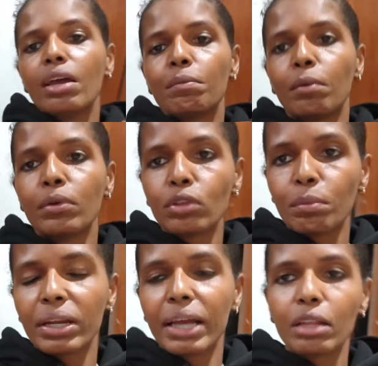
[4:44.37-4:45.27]
Meu muito
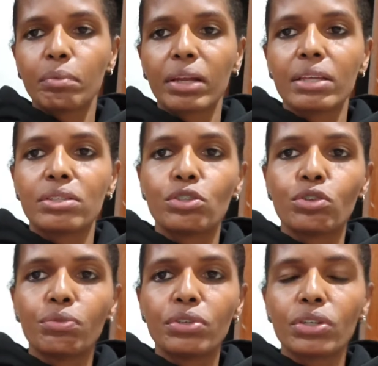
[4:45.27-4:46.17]
obrigado para quem
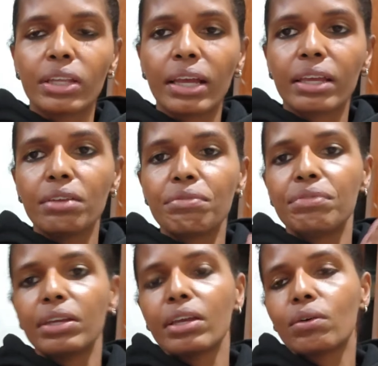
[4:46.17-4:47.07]
assistiu o vídeo até aqui.
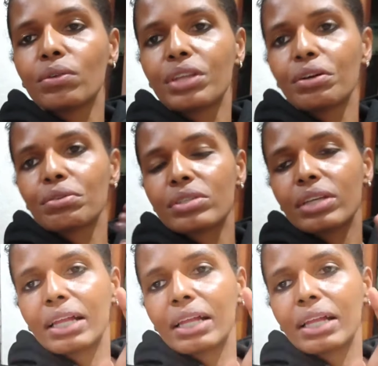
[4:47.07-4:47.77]
Fiquem com Deus.